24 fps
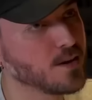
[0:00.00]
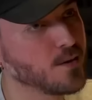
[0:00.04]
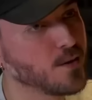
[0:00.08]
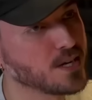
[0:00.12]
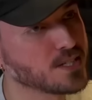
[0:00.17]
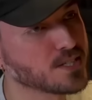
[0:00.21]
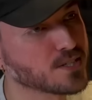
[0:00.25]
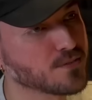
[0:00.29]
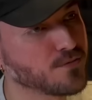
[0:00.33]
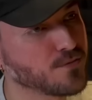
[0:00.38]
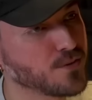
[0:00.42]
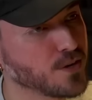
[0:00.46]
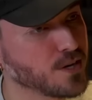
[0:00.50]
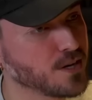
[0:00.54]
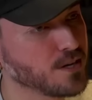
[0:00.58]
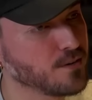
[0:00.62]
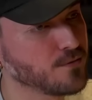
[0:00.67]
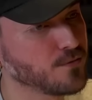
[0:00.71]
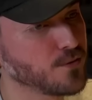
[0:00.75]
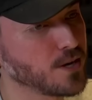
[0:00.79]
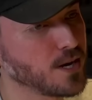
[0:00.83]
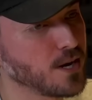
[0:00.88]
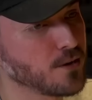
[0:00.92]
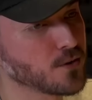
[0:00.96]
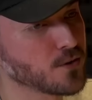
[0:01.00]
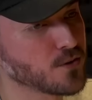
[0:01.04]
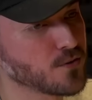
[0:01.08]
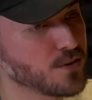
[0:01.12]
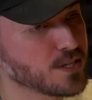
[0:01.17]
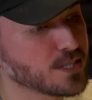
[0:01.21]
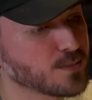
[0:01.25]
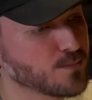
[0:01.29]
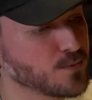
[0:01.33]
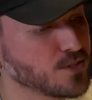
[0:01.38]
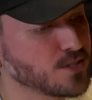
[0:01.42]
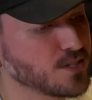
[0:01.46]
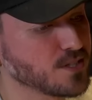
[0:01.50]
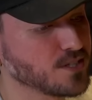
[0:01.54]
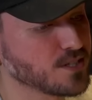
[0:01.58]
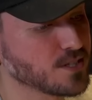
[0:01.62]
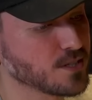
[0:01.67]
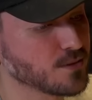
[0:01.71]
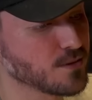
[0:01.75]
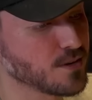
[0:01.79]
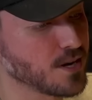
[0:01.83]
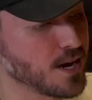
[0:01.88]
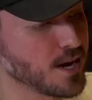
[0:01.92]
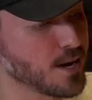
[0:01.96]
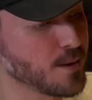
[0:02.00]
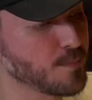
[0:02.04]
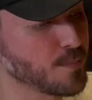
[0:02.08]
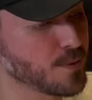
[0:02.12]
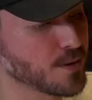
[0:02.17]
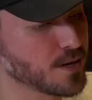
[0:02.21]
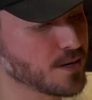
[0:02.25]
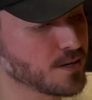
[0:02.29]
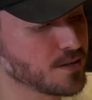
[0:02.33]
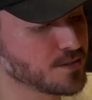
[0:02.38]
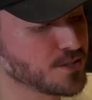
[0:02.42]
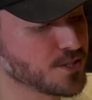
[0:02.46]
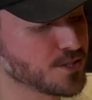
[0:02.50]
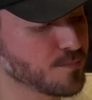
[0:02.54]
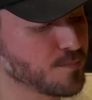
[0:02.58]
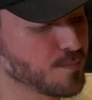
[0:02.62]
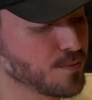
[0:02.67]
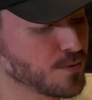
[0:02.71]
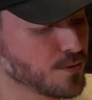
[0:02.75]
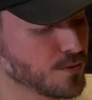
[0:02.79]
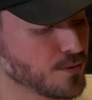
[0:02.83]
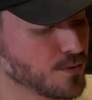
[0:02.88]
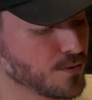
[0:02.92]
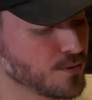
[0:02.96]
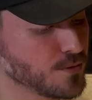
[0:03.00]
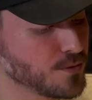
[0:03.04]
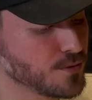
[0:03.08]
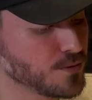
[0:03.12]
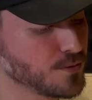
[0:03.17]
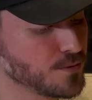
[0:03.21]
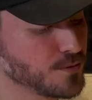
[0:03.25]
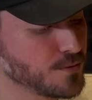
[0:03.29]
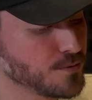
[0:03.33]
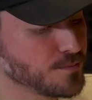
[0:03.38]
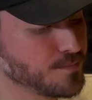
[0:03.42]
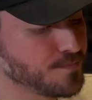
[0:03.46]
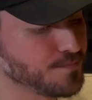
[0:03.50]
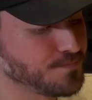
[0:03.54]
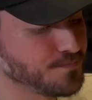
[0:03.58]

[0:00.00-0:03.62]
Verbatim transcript: Eu acho que foi, foi algo que fez muito sentido na época, tipo...